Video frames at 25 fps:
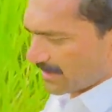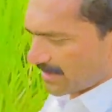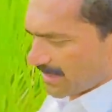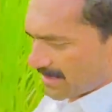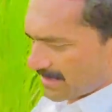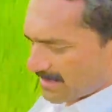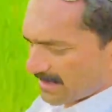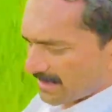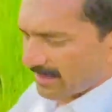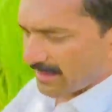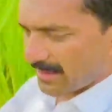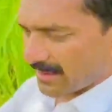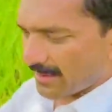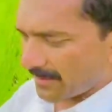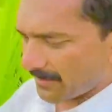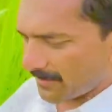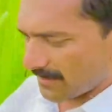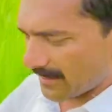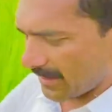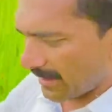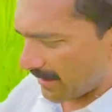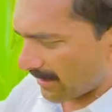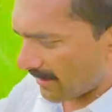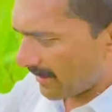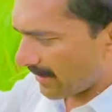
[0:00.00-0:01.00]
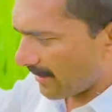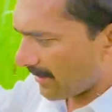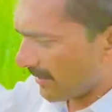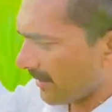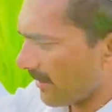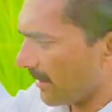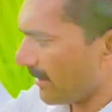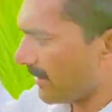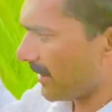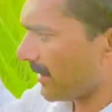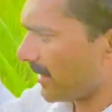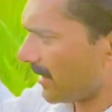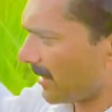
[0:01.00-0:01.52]
चस नाल खमद
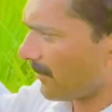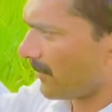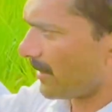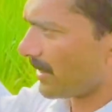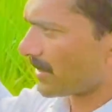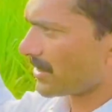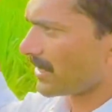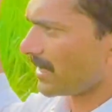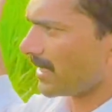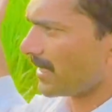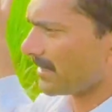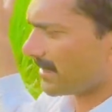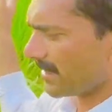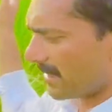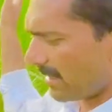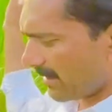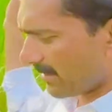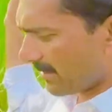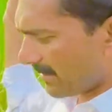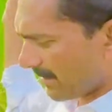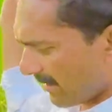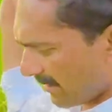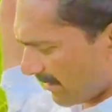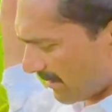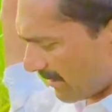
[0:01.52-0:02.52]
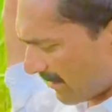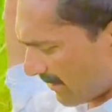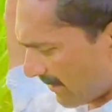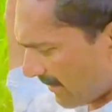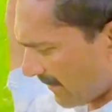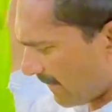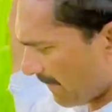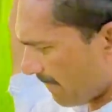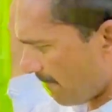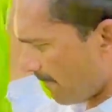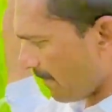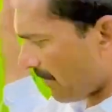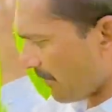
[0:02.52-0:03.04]
ये माशाला तैयार थिया खड़े
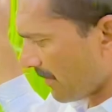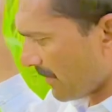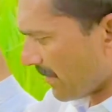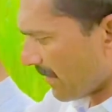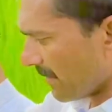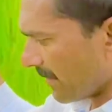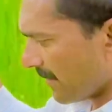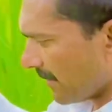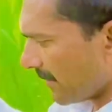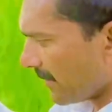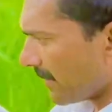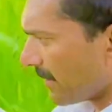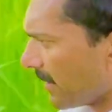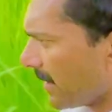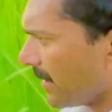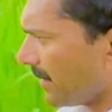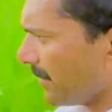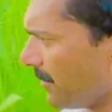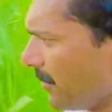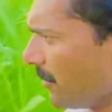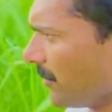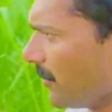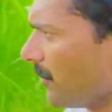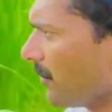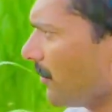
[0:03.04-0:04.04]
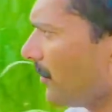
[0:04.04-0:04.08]
इदू